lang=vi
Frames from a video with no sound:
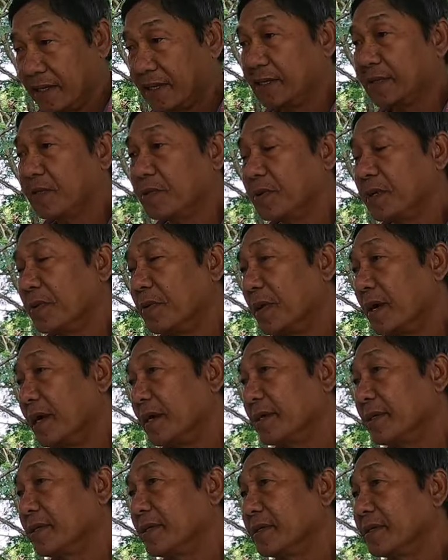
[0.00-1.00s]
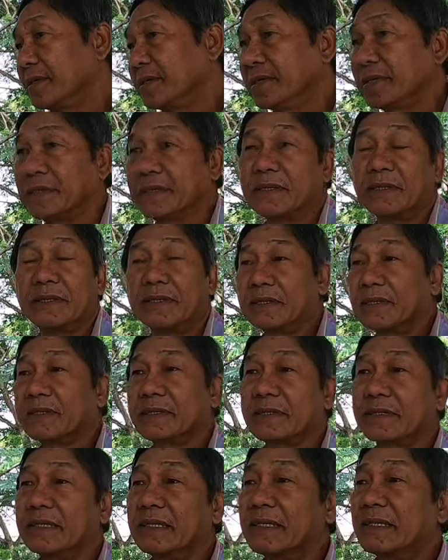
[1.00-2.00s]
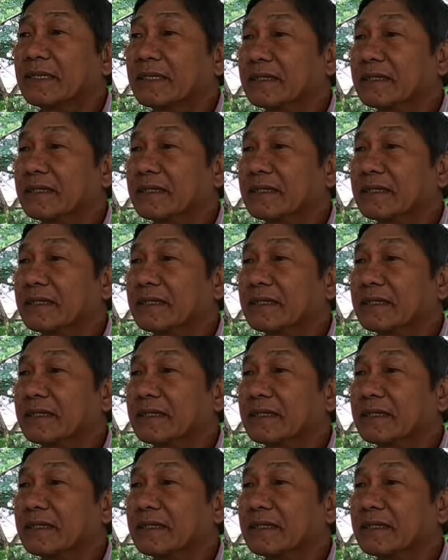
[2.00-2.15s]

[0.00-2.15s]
à, chú cháu ngoại dạ. chứ còn